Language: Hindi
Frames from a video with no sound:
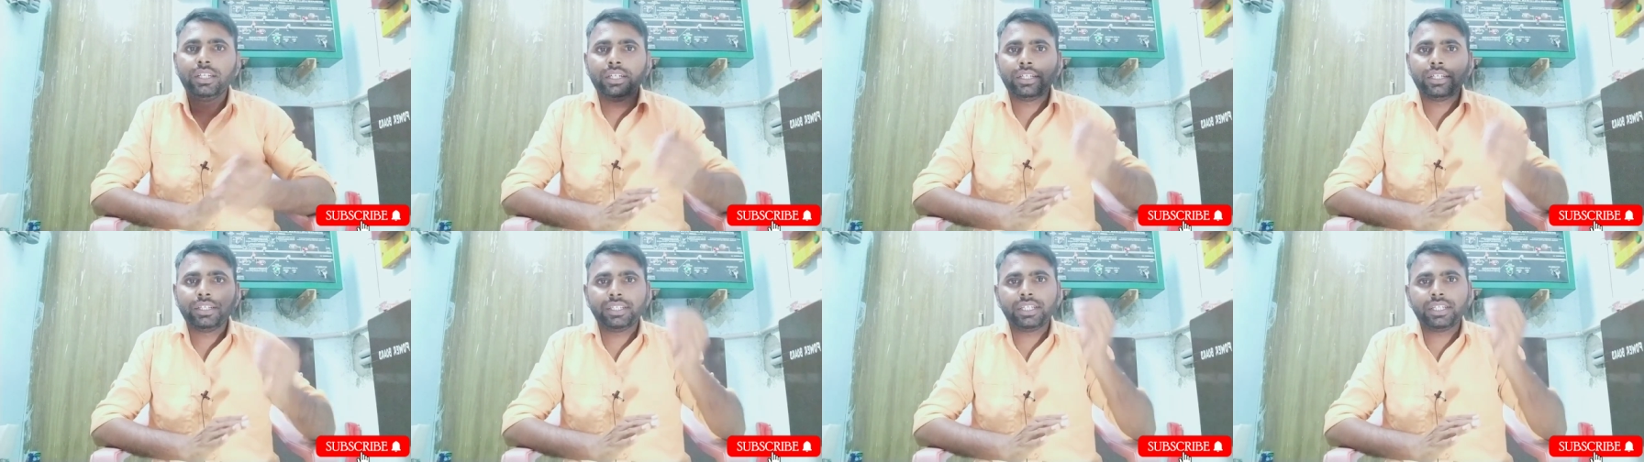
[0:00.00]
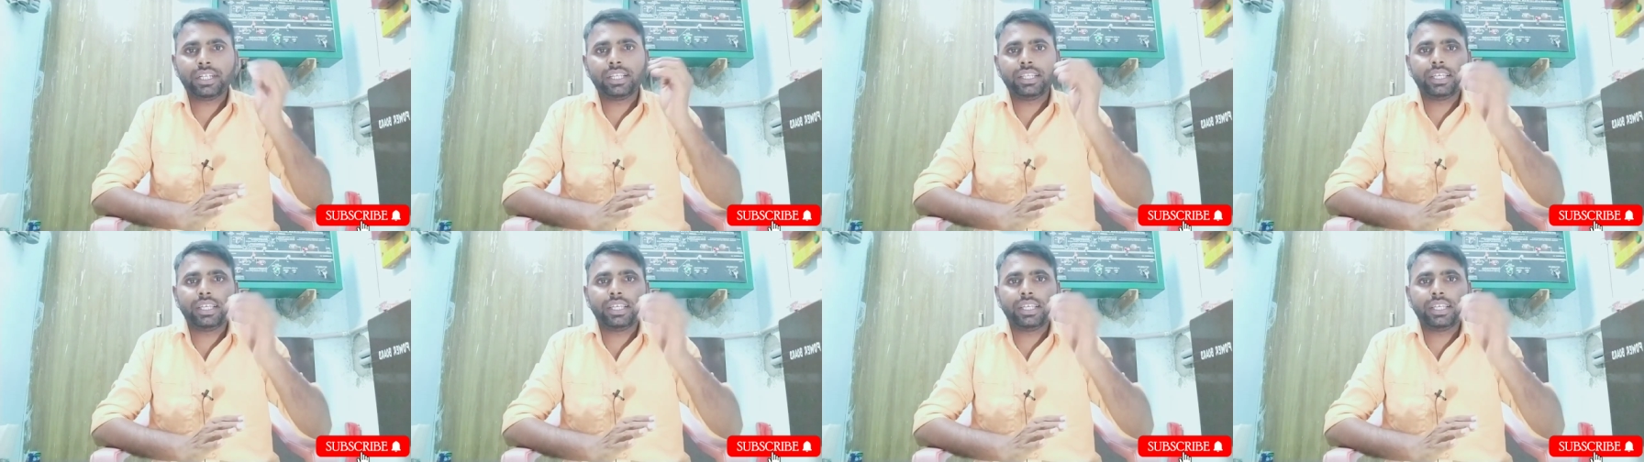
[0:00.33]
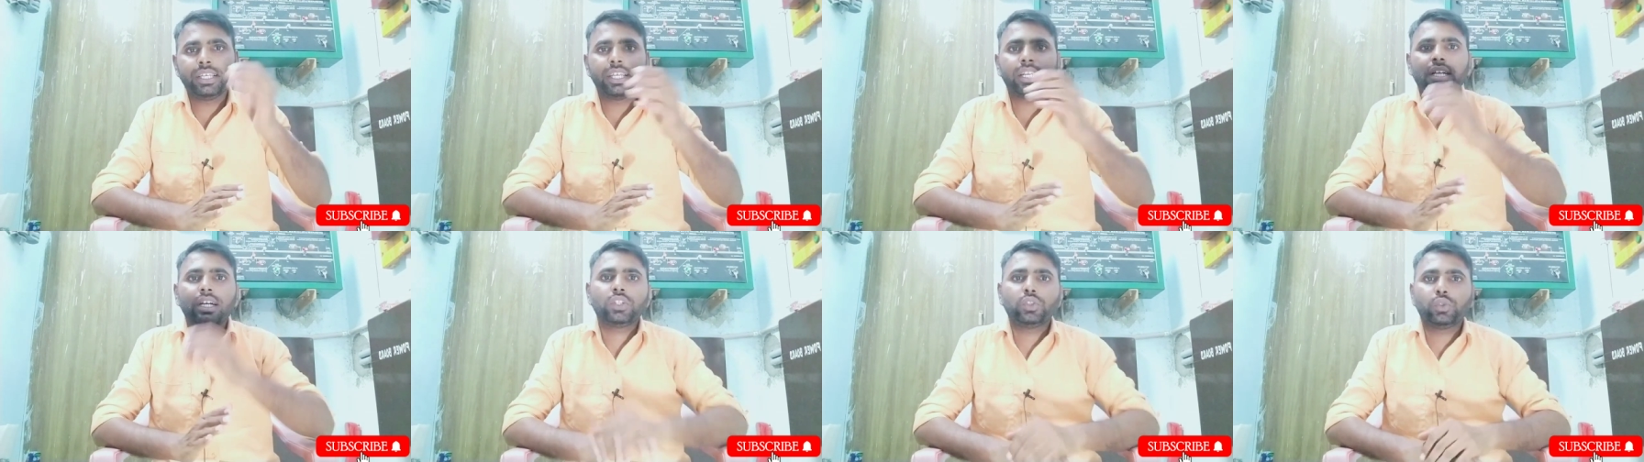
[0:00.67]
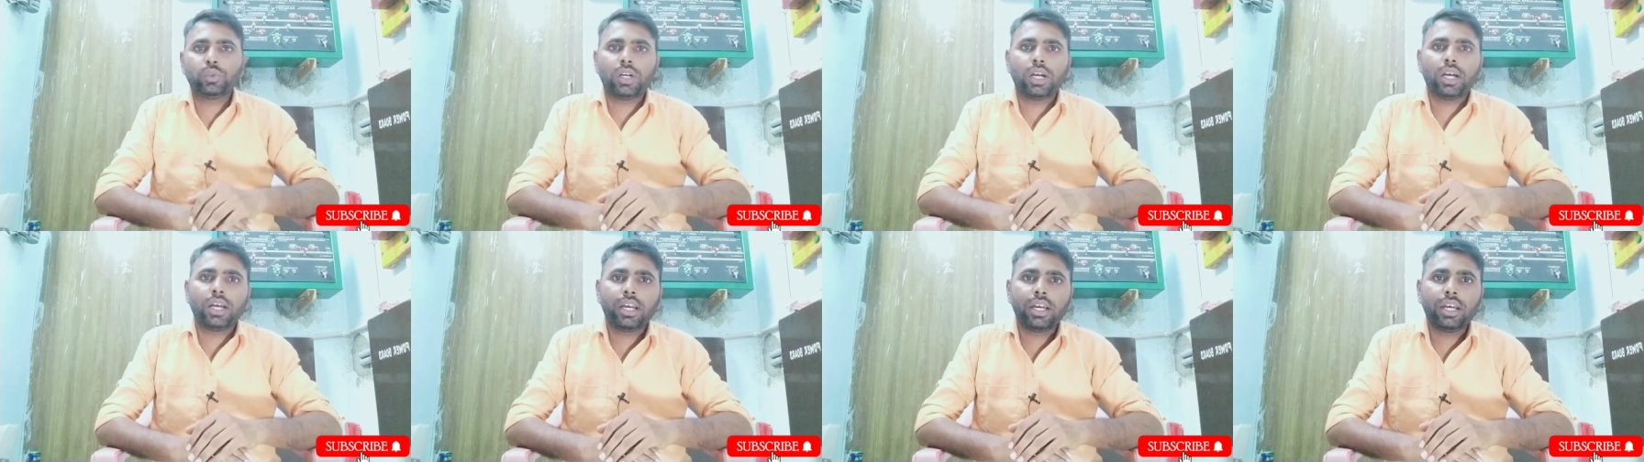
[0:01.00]
डिक्लेयर कर
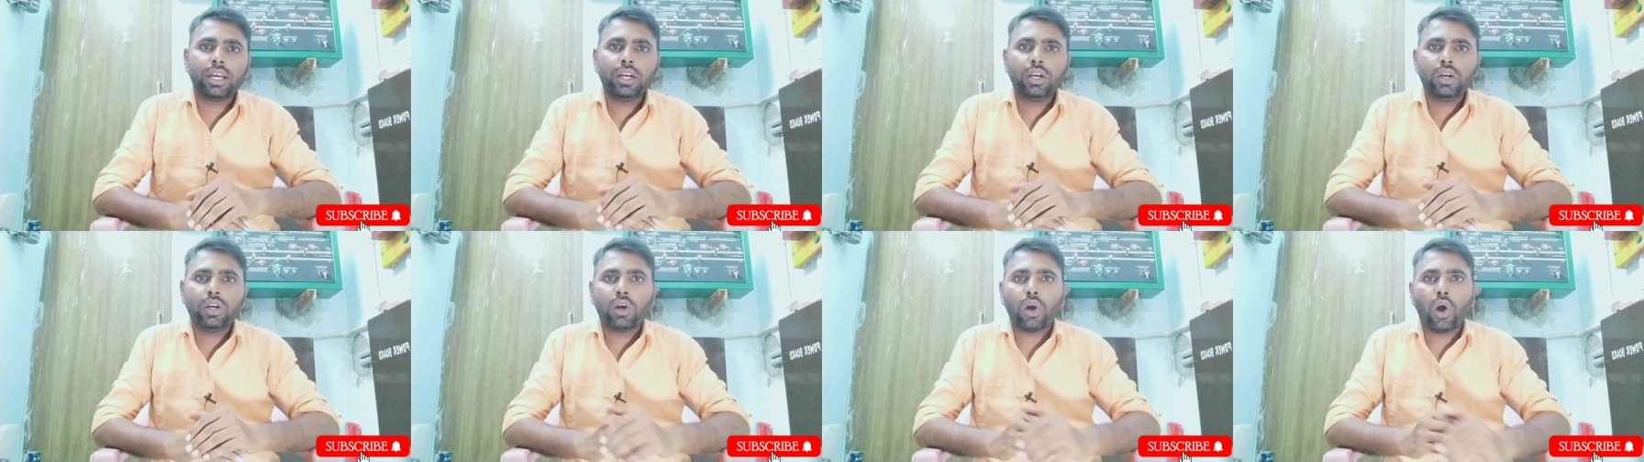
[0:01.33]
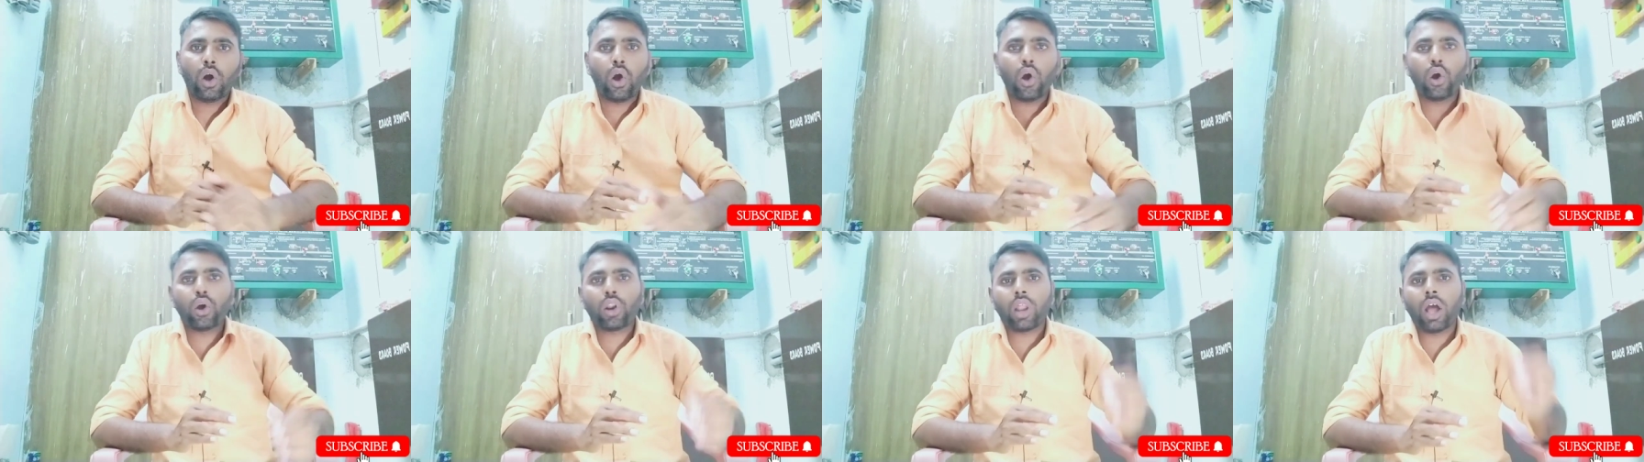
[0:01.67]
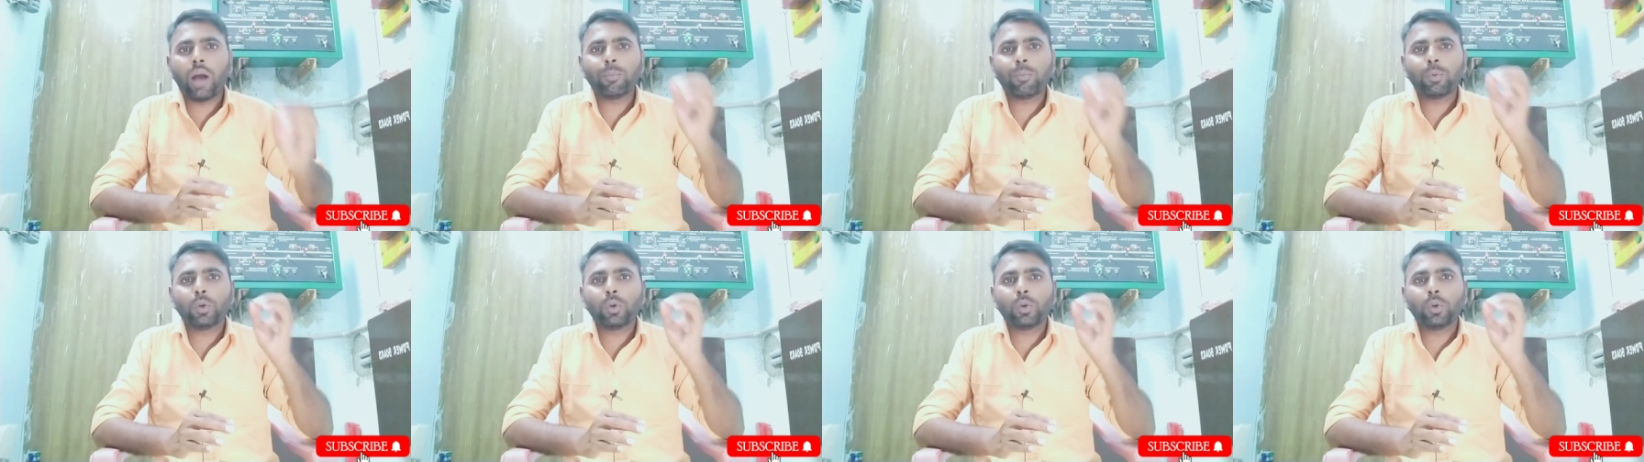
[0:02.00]
चुका है और आप